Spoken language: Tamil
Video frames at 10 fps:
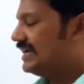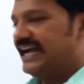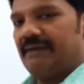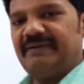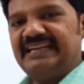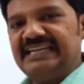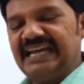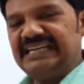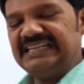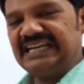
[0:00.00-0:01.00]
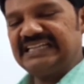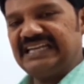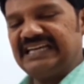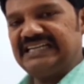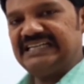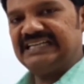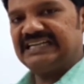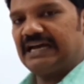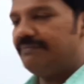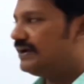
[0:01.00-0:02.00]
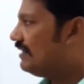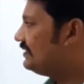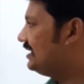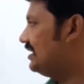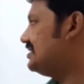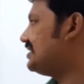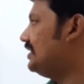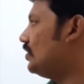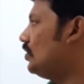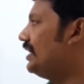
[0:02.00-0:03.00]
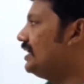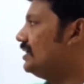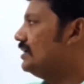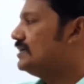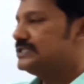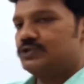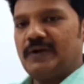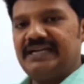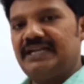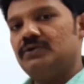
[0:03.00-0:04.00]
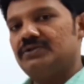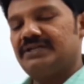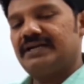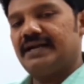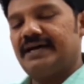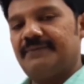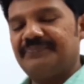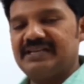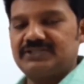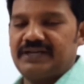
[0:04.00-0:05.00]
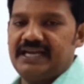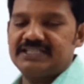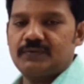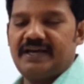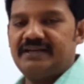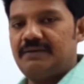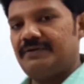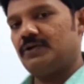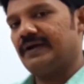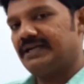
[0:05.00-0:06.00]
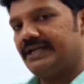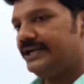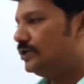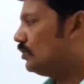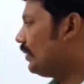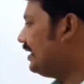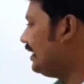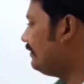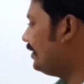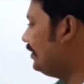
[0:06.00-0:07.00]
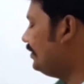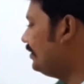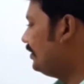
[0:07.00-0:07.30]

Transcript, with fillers: கேபிட்டல் என்னங்கிறது என்ன நம்பர் ஆஃப் டேர்ன்ஸ் இந்த காயில் டுவெண்ட்டின்னு கொடுத்துருக்கானா ஸோ என் வரப்போ டுவெண்ட்டி இன்ட்டு டுவெண்ட்டி வரும்